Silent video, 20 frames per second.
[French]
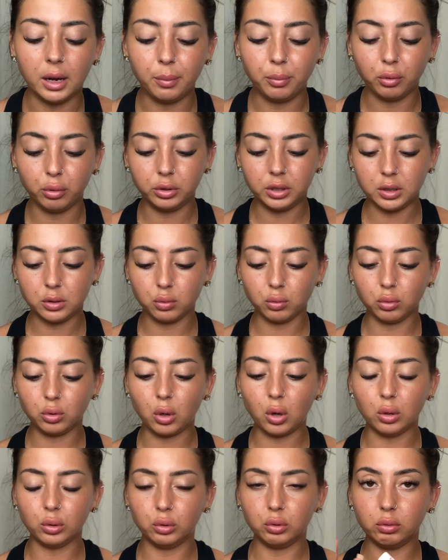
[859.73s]
protection
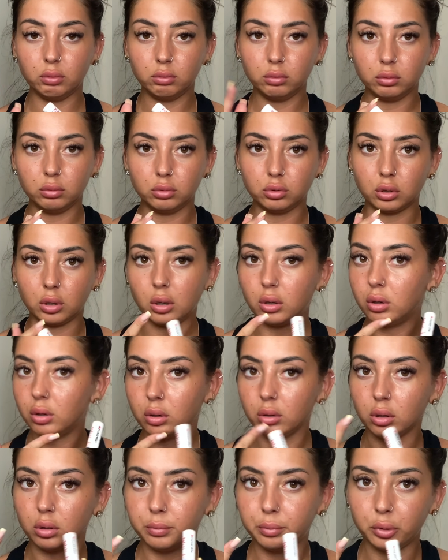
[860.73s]
30, genre
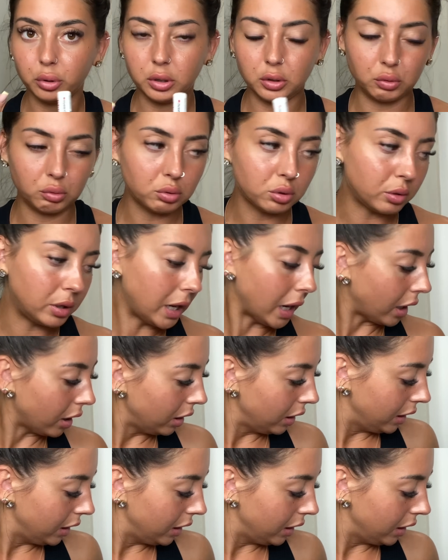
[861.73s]
euh, protection solaire.